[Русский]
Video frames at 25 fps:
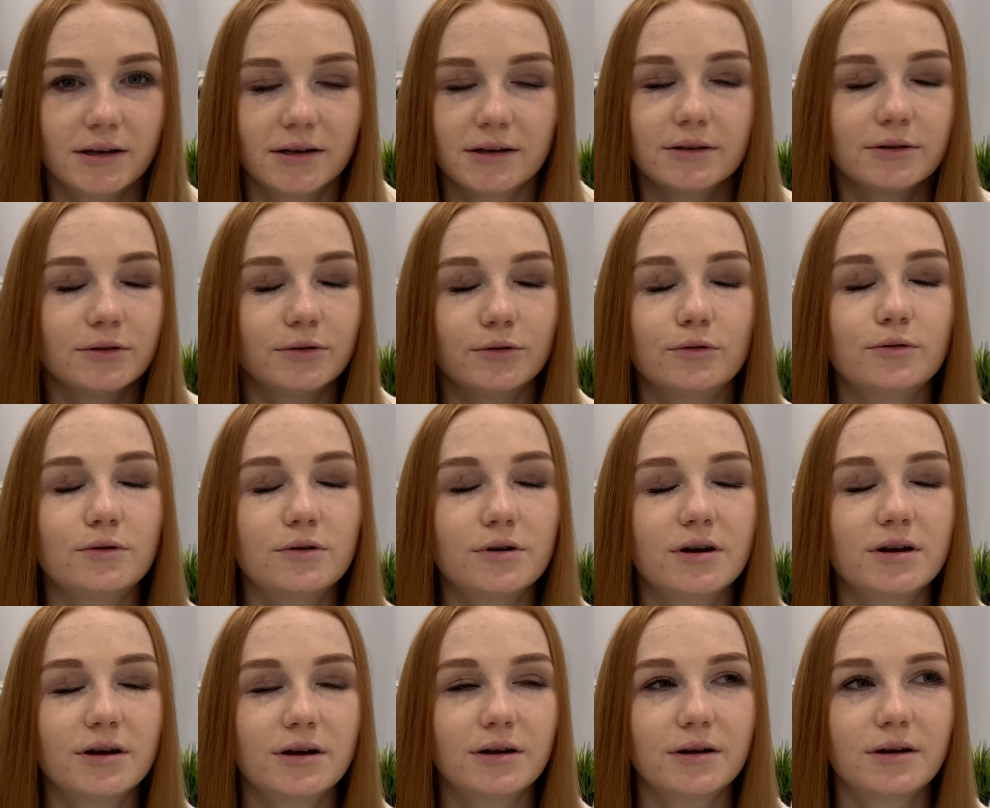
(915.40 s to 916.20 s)

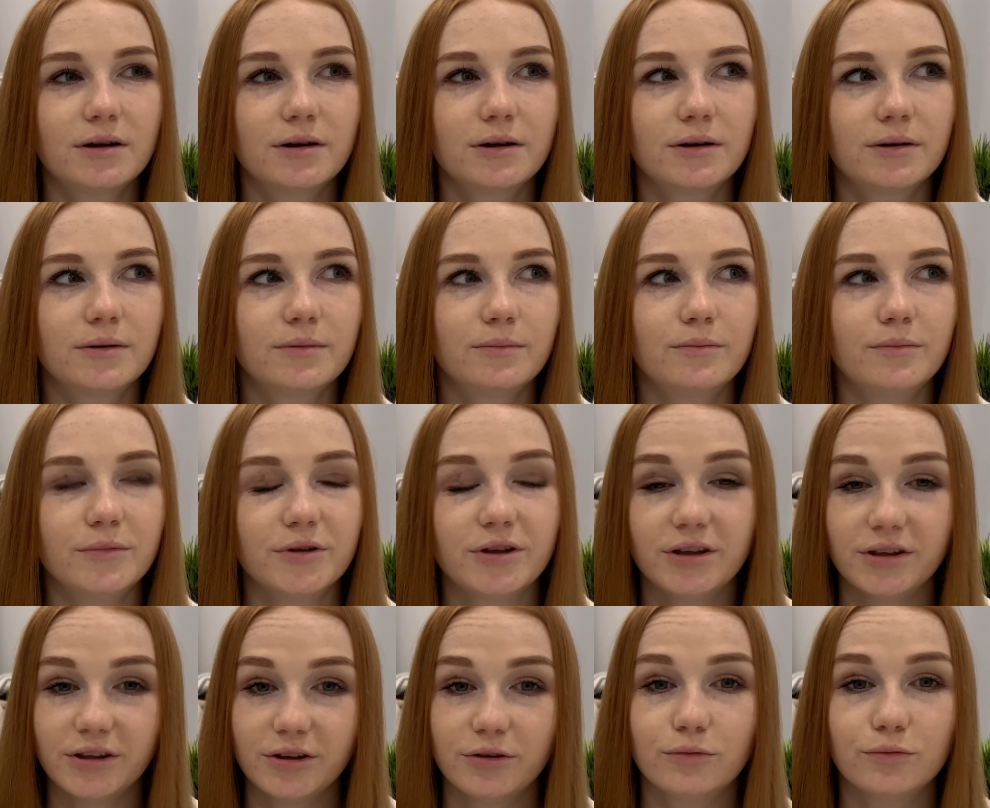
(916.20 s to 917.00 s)
но
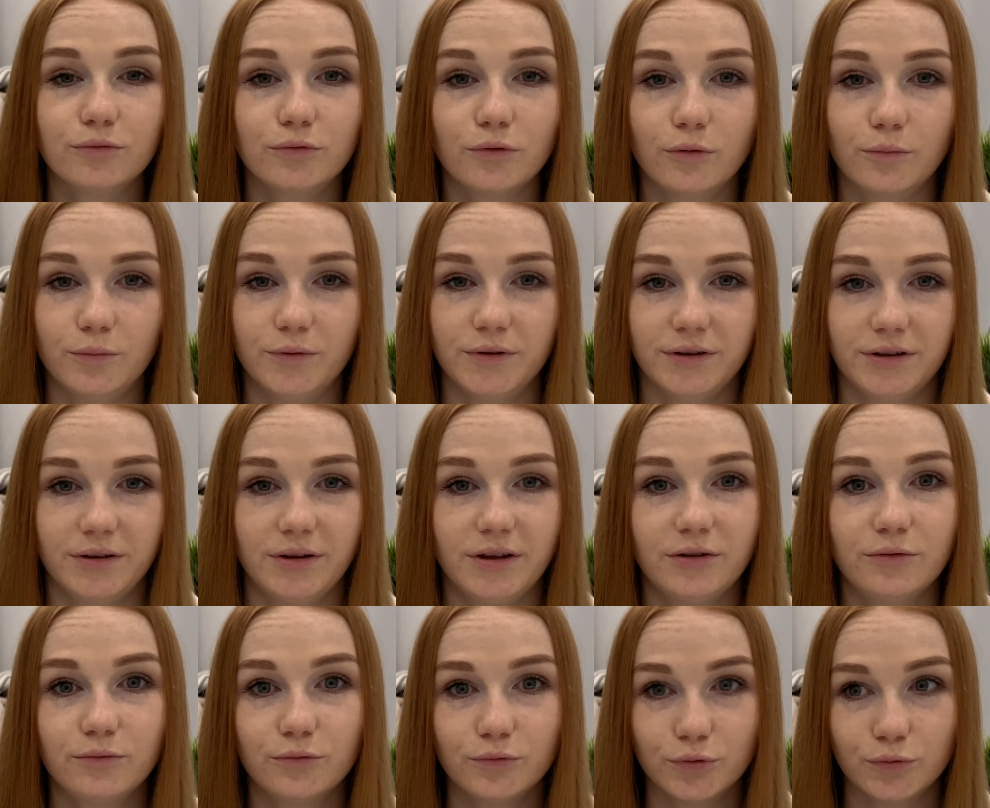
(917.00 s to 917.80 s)
мне неудобно.
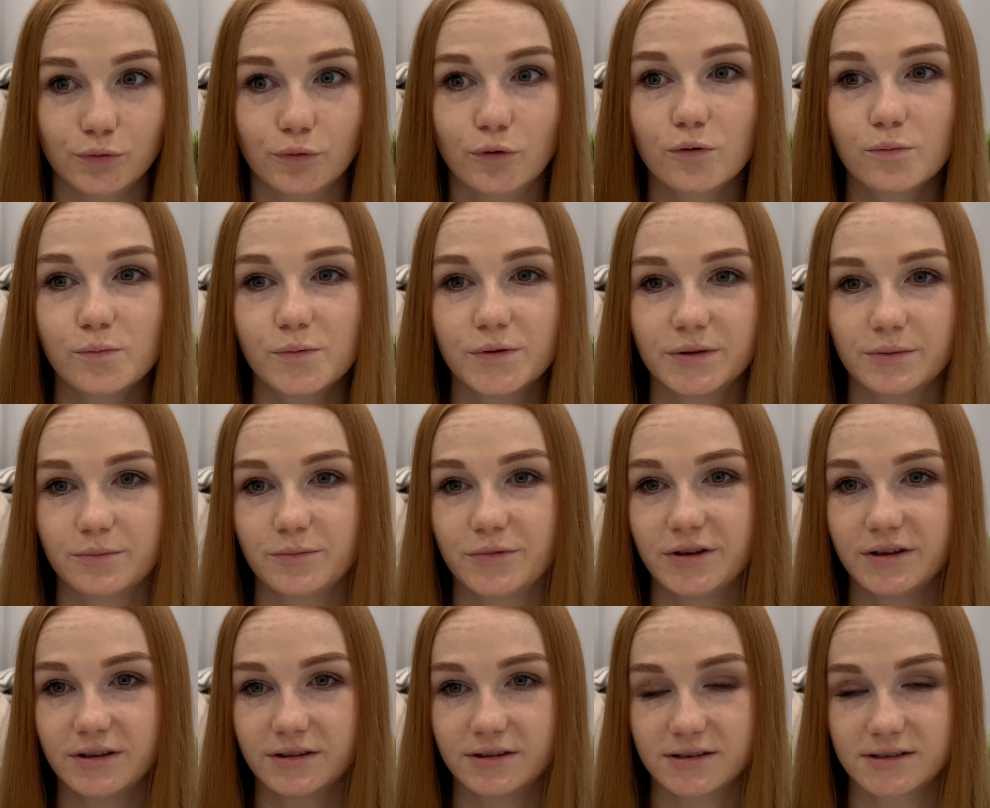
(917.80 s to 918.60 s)
Неудобно,
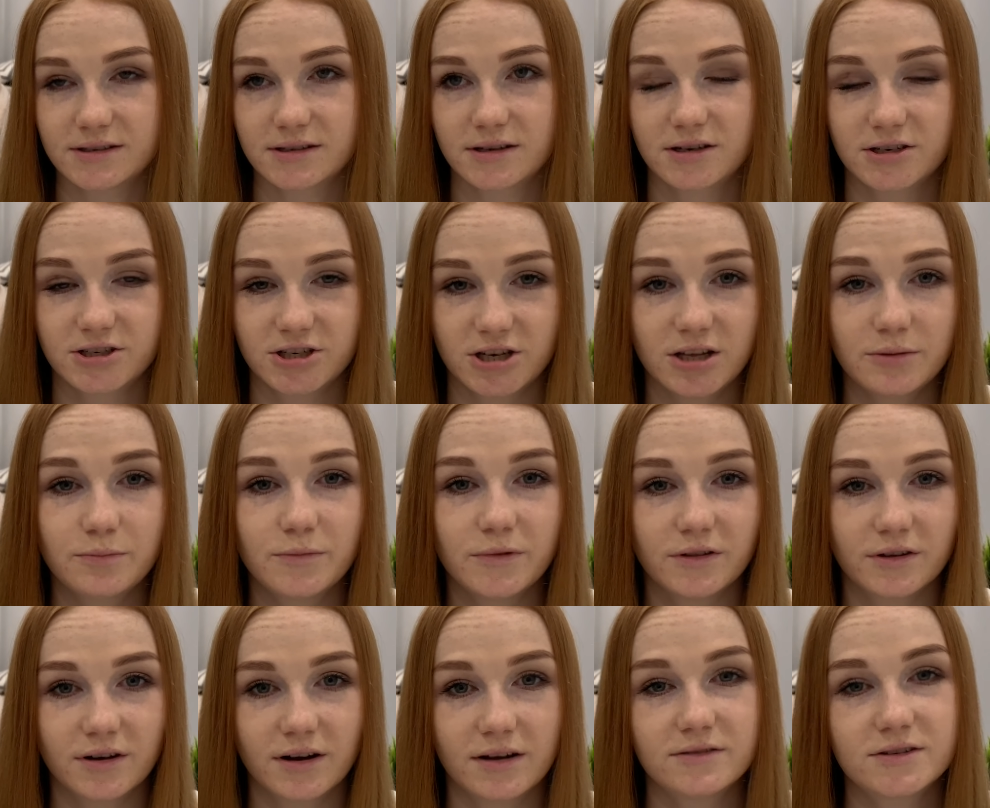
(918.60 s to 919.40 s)
мне это
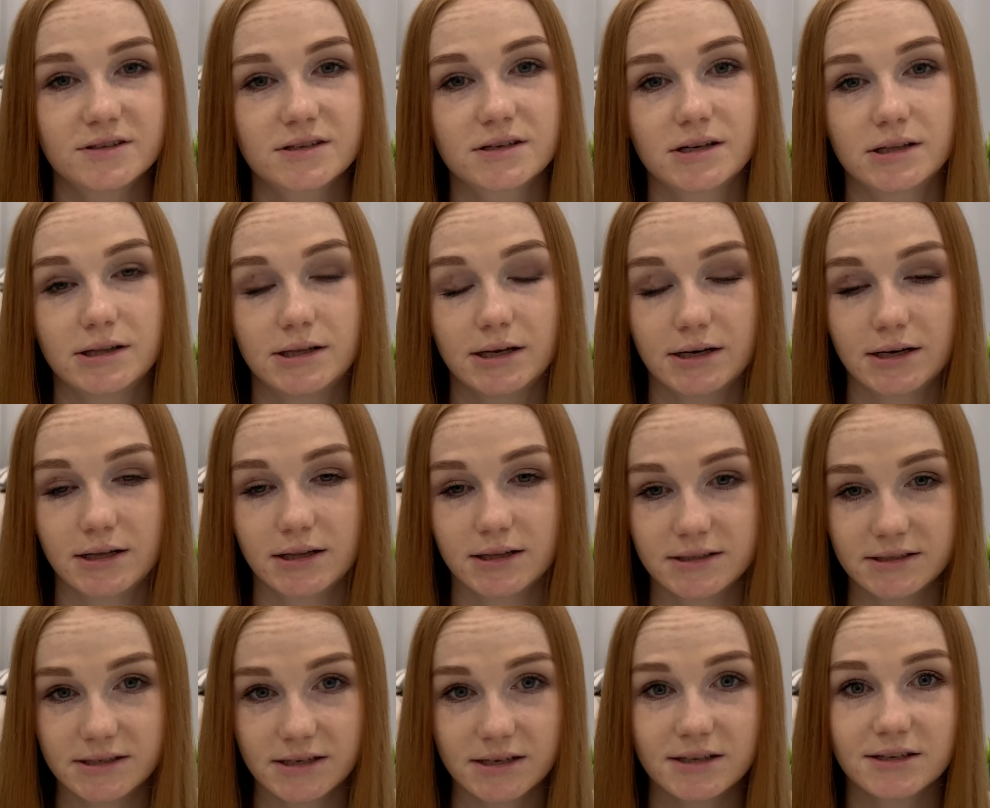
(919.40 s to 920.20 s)
раздражает. Мне нравится, когда
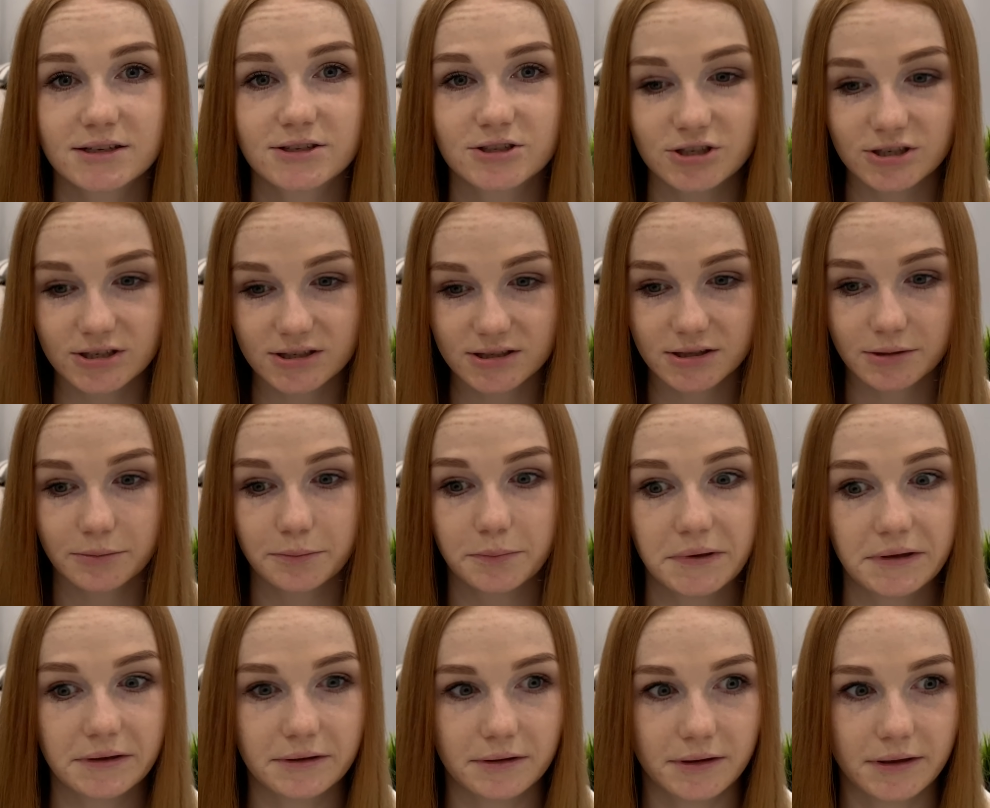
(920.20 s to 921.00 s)
холодильник чисто
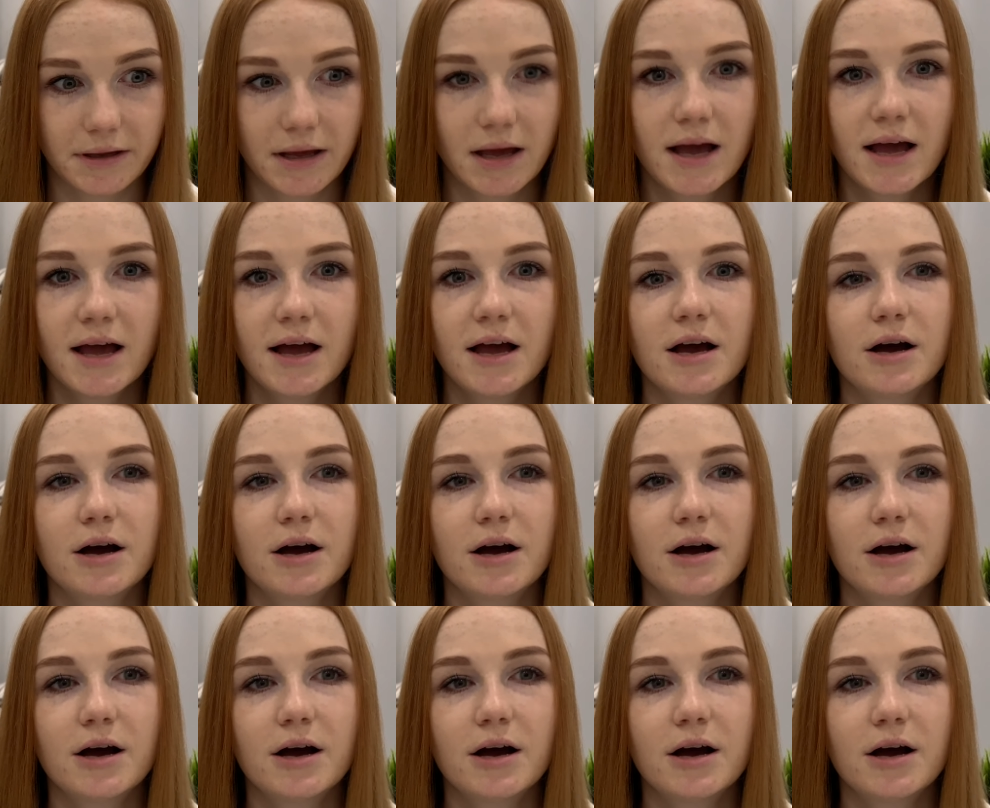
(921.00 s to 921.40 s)
белый.